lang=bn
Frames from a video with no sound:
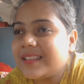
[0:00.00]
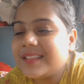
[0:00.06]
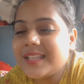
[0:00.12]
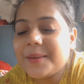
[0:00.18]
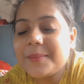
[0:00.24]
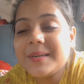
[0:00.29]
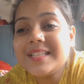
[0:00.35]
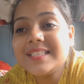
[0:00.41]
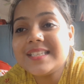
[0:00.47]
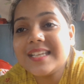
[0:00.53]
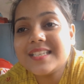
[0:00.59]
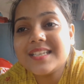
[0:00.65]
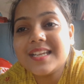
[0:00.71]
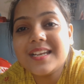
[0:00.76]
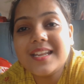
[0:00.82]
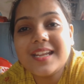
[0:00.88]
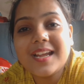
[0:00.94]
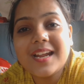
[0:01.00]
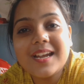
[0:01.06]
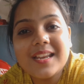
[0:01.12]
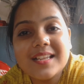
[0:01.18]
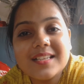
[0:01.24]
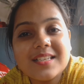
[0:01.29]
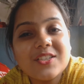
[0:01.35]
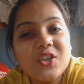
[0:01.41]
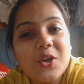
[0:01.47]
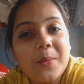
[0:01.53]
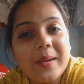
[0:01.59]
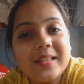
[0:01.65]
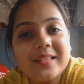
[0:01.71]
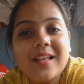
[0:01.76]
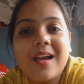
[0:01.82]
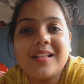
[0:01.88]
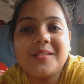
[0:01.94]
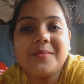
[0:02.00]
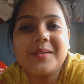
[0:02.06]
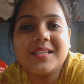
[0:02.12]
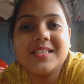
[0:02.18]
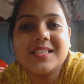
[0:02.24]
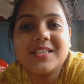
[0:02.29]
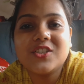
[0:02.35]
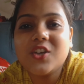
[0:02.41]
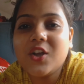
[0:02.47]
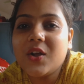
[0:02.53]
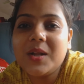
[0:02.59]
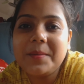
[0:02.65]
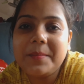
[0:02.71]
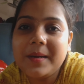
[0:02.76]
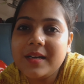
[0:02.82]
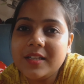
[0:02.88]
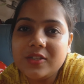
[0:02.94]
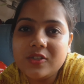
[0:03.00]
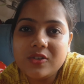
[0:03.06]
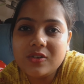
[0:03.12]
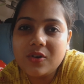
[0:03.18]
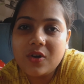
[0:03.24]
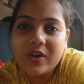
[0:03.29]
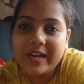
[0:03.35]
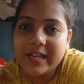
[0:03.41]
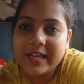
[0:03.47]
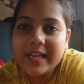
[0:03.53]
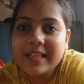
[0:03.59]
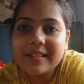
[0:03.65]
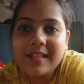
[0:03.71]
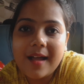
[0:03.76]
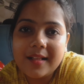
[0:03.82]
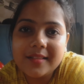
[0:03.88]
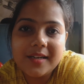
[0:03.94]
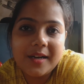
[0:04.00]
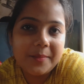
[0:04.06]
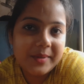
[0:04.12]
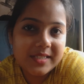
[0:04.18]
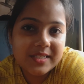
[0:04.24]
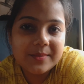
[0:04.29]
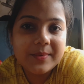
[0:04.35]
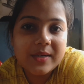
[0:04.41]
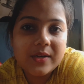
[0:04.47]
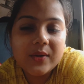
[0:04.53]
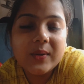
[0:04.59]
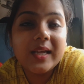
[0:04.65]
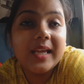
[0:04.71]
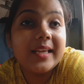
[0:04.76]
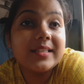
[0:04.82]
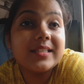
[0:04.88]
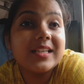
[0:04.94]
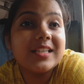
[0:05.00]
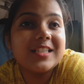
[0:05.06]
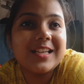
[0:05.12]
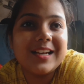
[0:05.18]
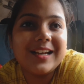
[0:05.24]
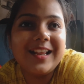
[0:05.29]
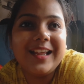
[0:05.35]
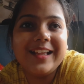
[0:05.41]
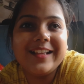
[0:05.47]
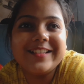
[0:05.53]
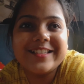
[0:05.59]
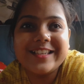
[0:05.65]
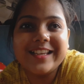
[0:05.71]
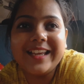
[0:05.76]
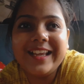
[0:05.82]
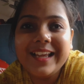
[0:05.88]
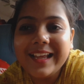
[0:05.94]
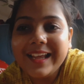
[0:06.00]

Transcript: তার মানে স্টেশনে এখানে এসে সবাই দাঁত বাজে সকালবেলা তো অনেকেই দাঁত না মেজে বেরোয় এই স্টেশনে এসে